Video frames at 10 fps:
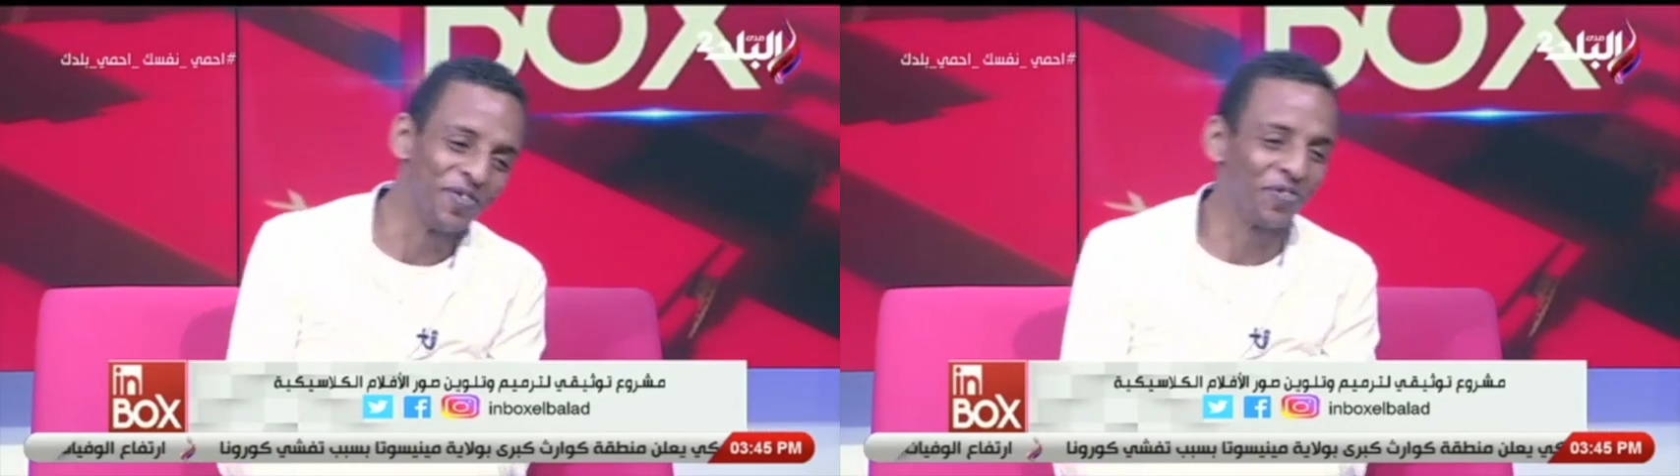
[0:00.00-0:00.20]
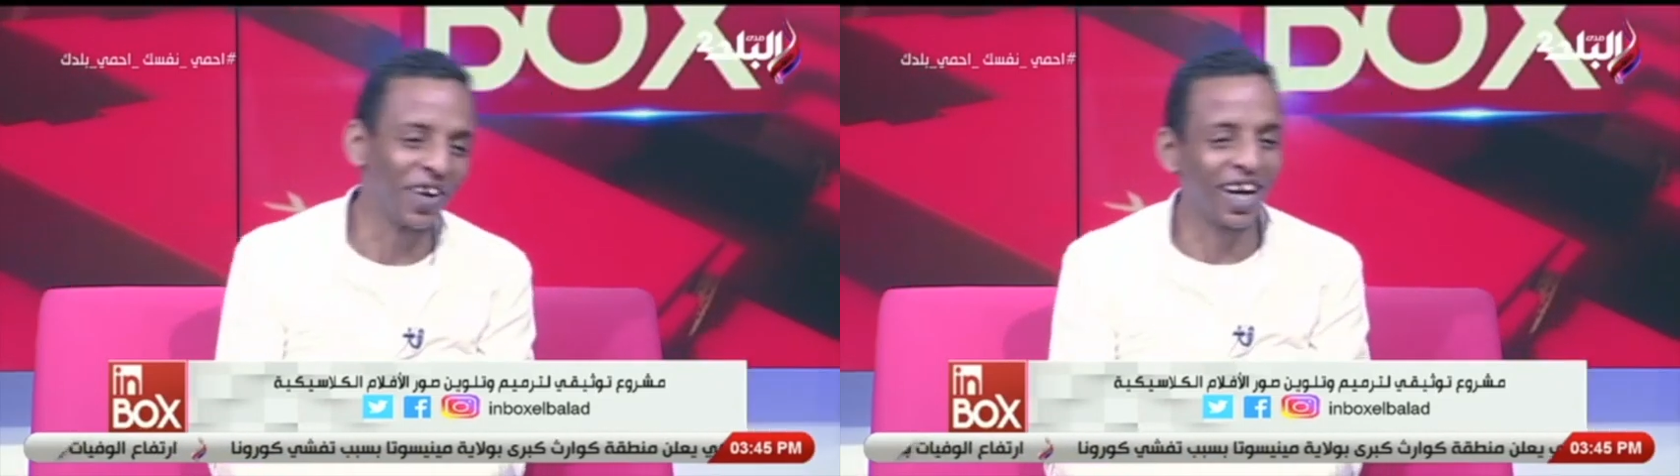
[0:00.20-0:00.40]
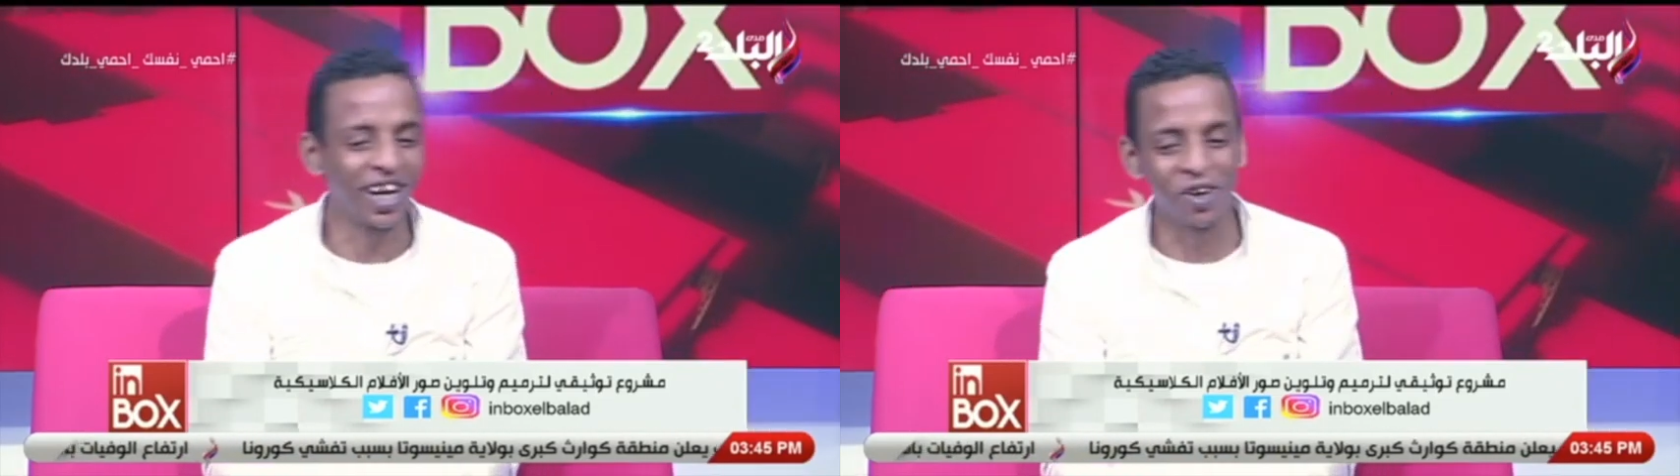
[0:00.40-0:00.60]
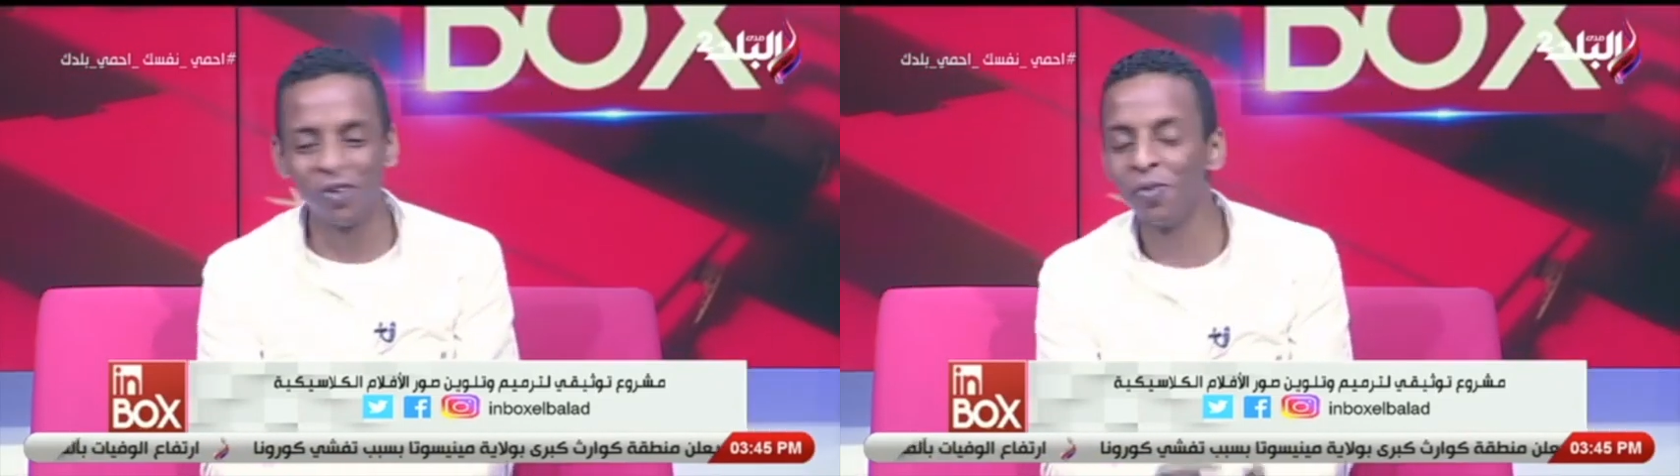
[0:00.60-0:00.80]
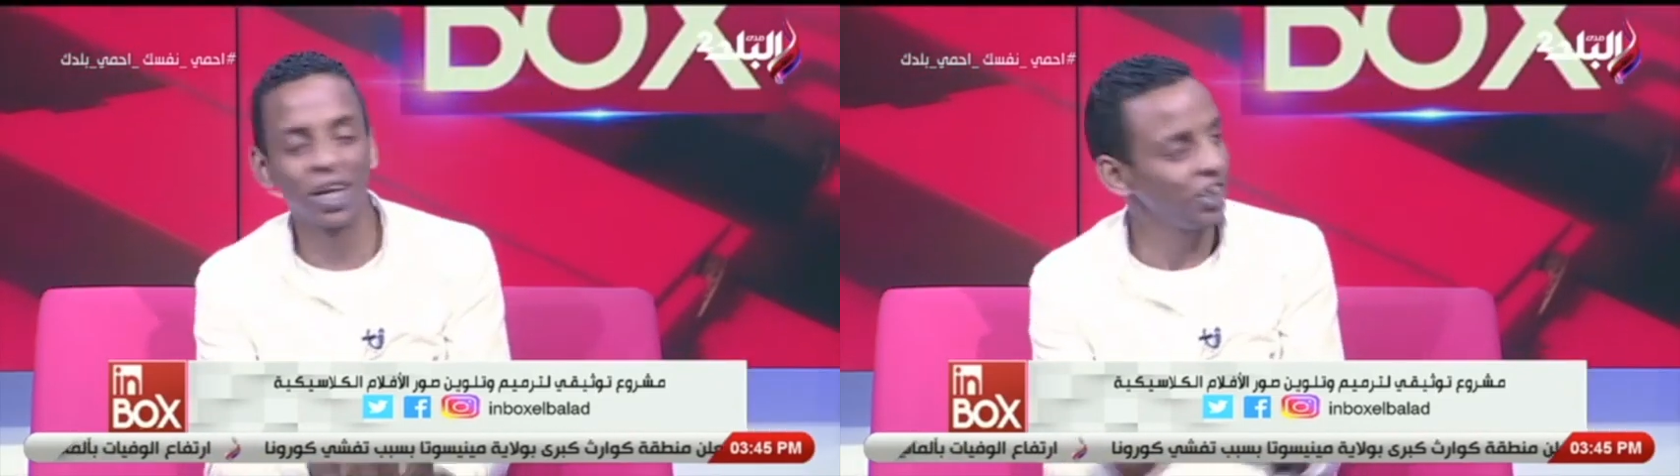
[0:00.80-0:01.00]
ف
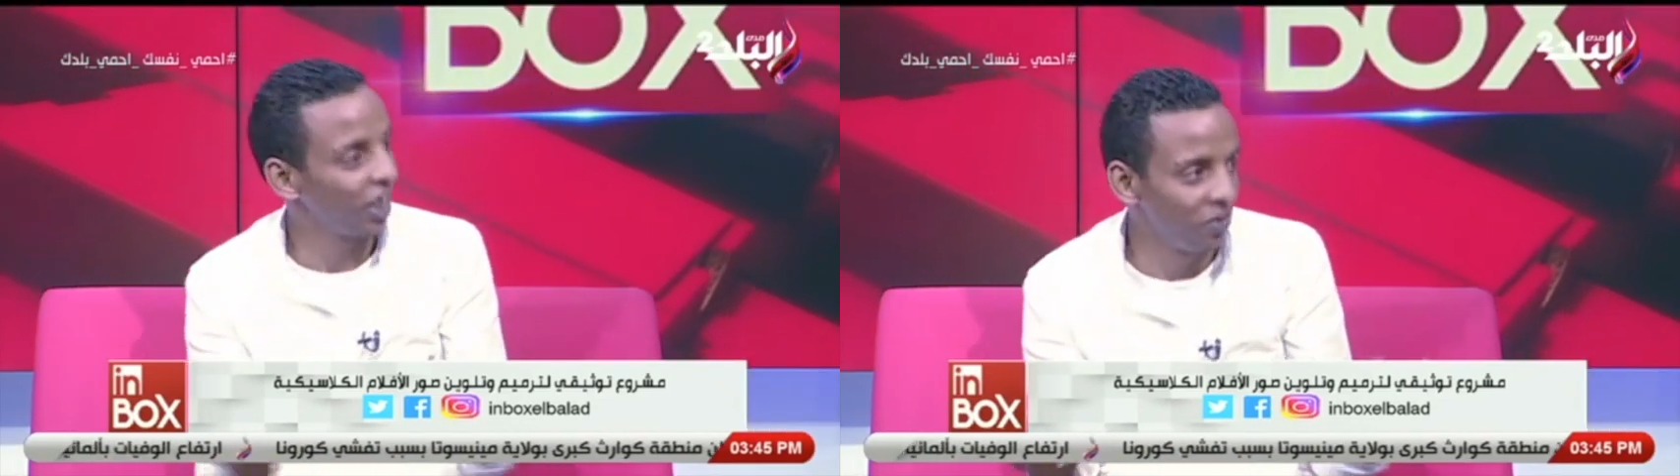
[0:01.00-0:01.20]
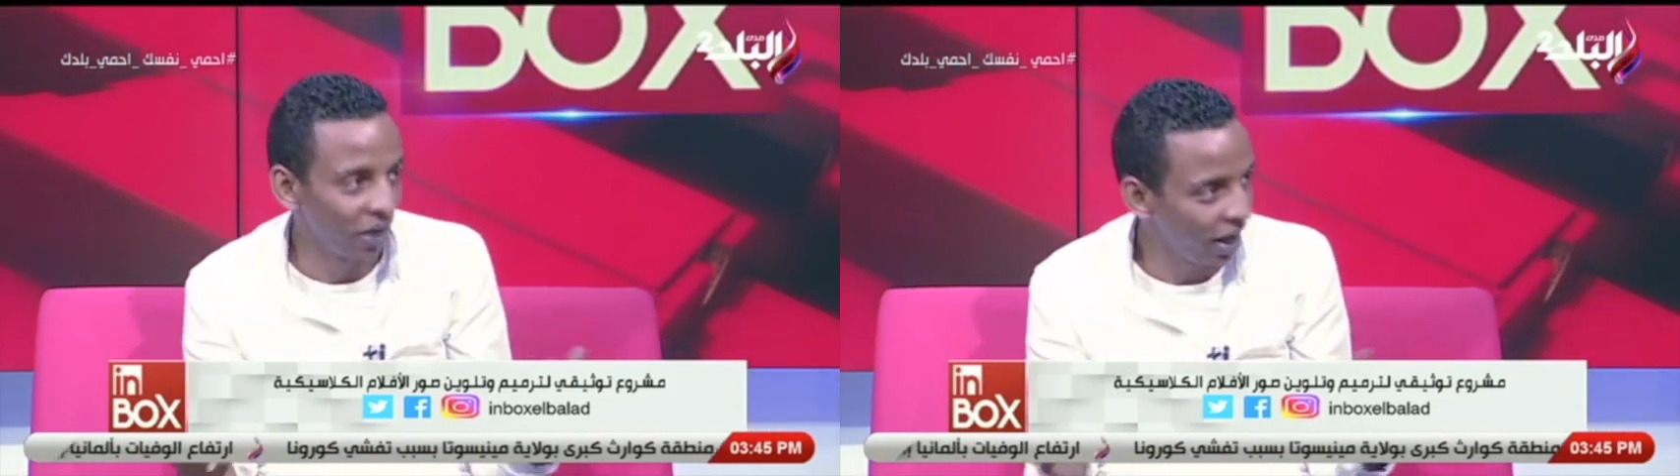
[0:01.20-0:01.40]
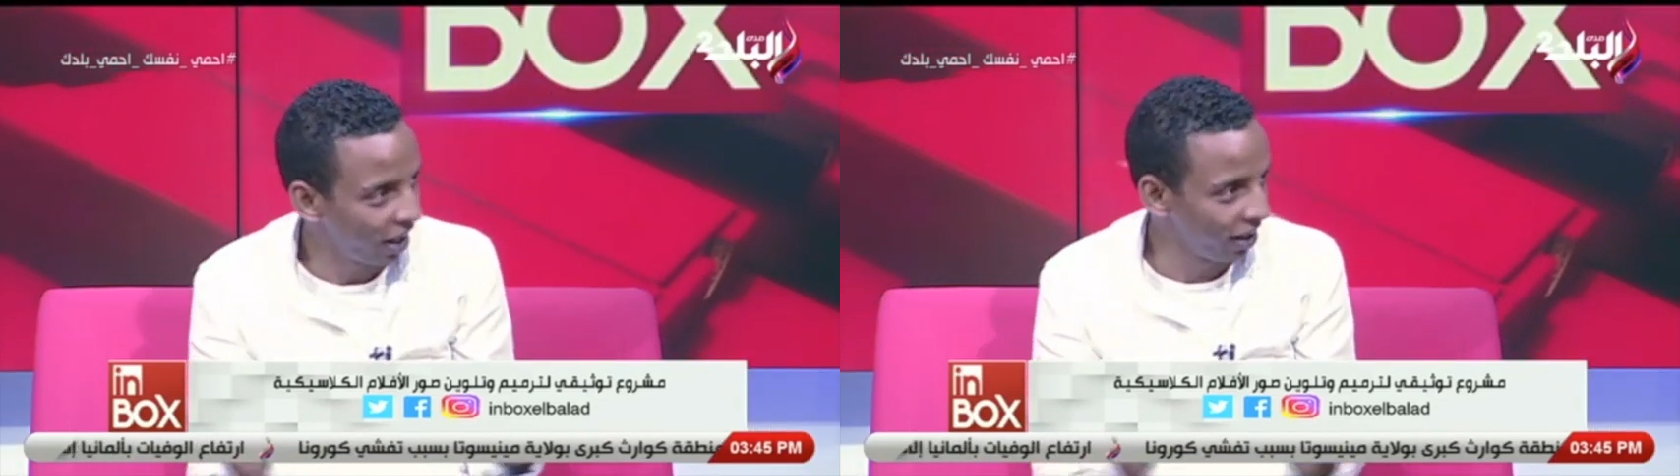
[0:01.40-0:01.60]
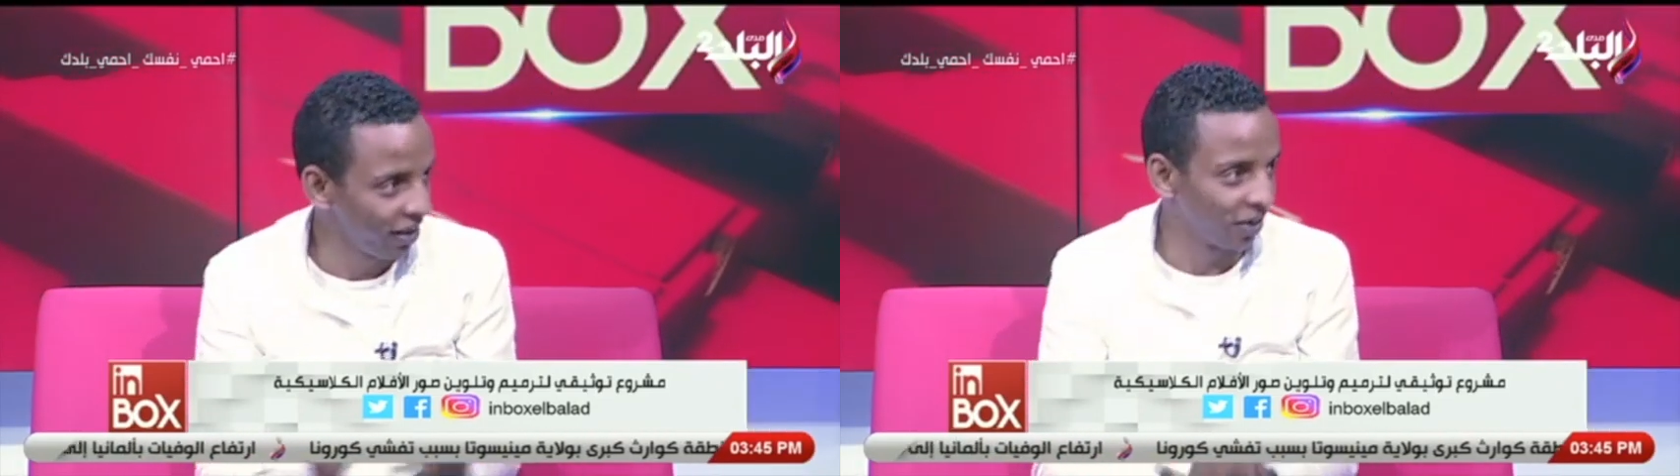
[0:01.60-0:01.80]
وما خدش عليهم اي حاجه